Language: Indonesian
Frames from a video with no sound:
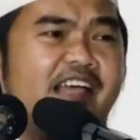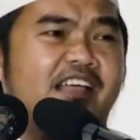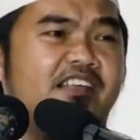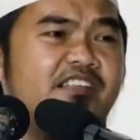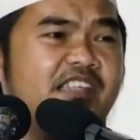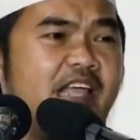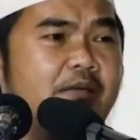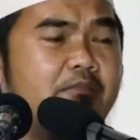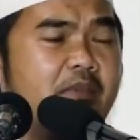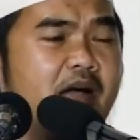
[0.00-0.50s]
yang
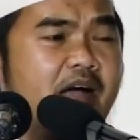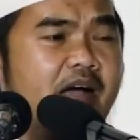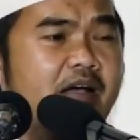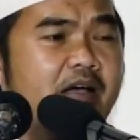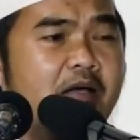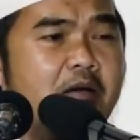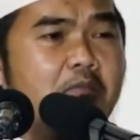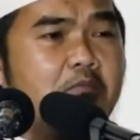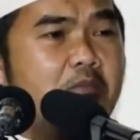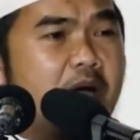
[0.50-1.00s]
sama,
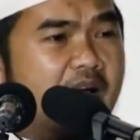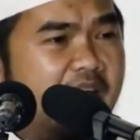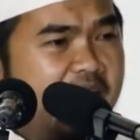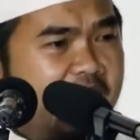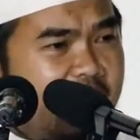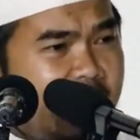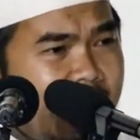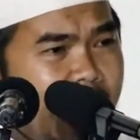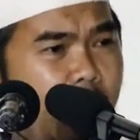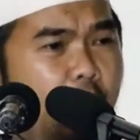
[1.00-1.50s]

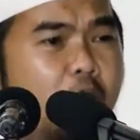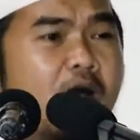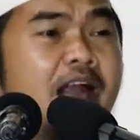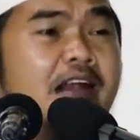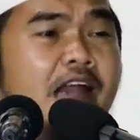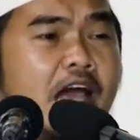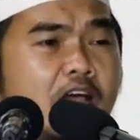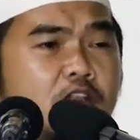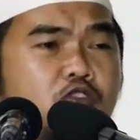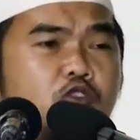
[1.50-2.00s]
baik
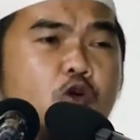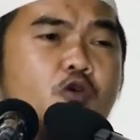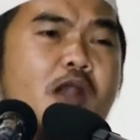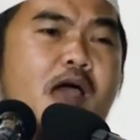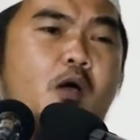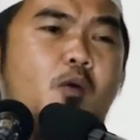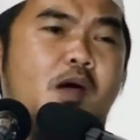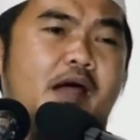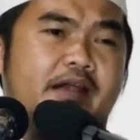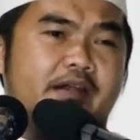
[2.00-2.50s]
kawan atau
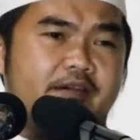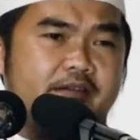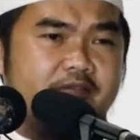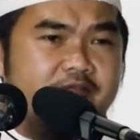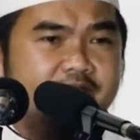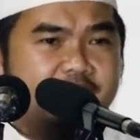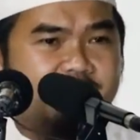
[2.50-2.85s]
lawan.